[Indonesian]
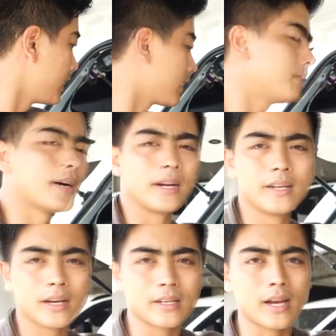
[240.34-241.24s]
yang
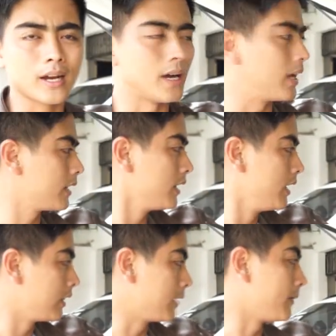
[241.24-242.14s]
kemarin dikerjakan
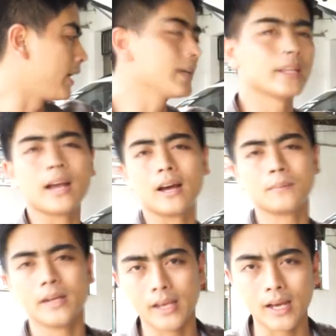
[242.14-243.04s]
tim lain kita
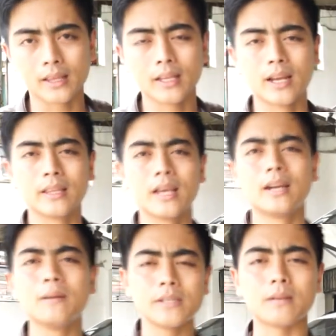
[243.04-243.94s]
akan melihat. Nanti
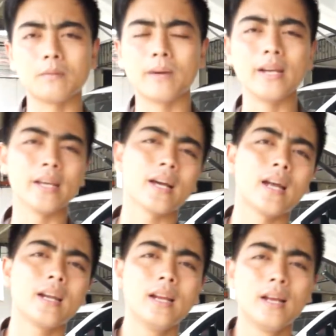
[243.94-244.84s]
Anda bisa
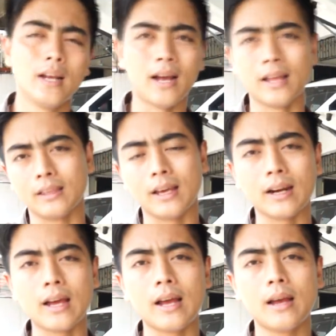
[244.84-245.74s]
membandingkan
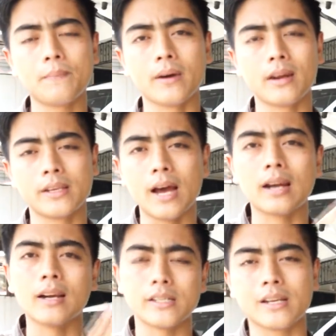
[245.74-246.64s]
antara
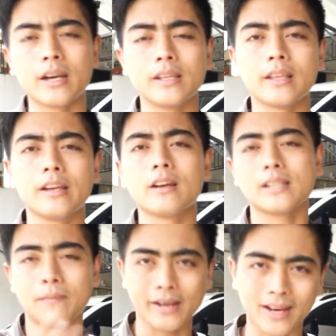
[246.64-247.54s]
pekerjaan klasikar interior
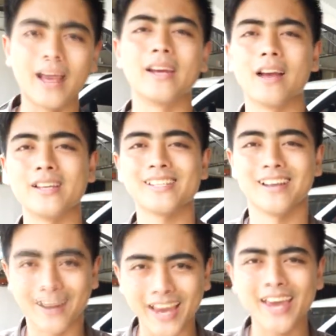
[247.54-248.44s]
sama yang lain guys.
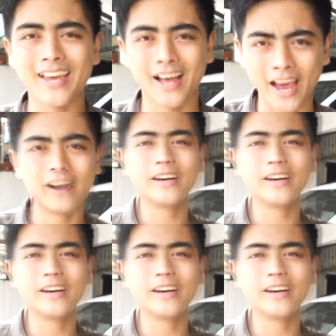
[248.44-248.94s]
Oke, ayo